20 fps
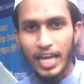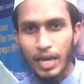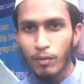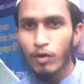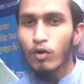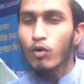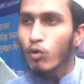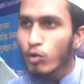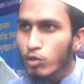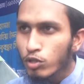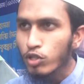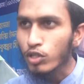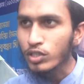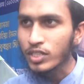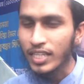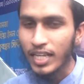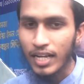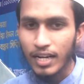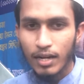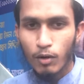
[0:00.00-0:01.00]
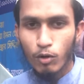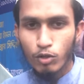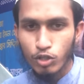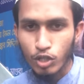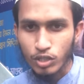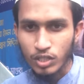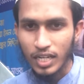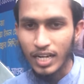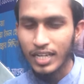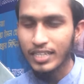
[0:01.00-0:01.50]
এবং উদ্যোক্তাদের
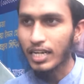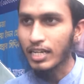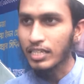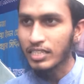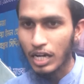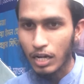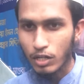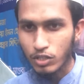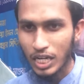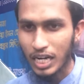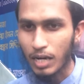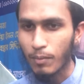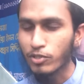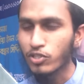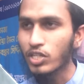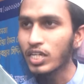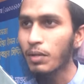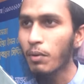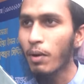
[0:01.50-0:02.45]
উদ্যোক্তারা যারা সারা বছর